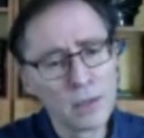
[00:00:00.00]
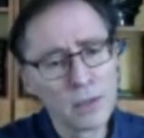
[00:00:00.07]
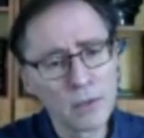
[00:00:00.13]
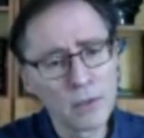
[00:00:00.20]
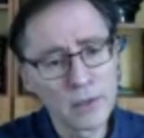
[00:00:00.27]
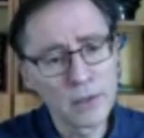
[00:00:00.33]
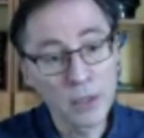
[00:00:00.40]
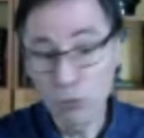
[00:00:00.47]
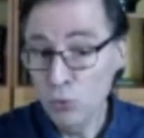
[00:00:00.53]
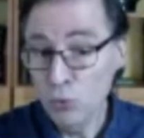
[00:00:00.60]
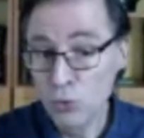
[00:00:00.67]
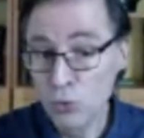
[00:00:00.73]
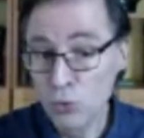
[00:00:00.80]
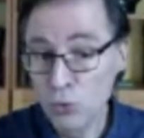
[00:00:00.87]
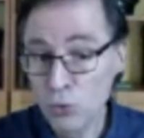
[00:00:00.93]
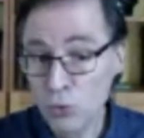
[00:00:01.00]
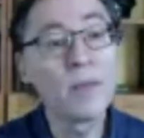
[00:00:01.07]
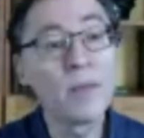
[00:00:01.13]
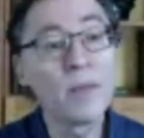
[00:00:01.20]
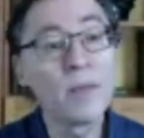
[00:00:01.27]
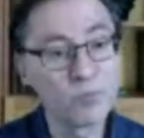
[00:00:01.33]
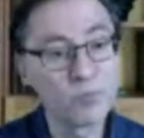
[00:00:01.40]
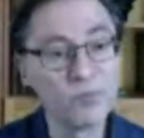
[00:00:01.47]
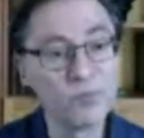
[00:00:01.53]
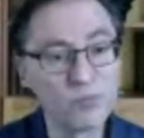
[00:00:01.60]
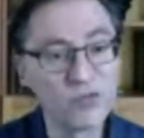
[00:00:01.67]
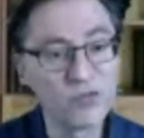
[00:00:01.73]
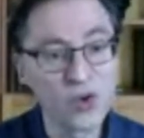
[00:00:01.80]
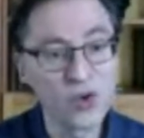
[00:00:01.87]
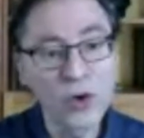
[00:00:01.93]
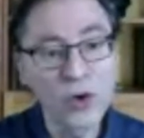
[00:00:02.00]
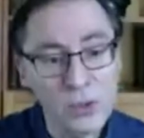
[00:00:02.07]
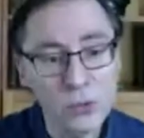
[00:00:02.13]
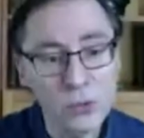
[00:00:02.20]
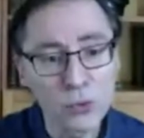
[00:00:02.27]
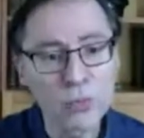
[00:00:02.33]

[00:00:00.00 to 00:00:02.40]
euh, il y a toute une nouvelle floraison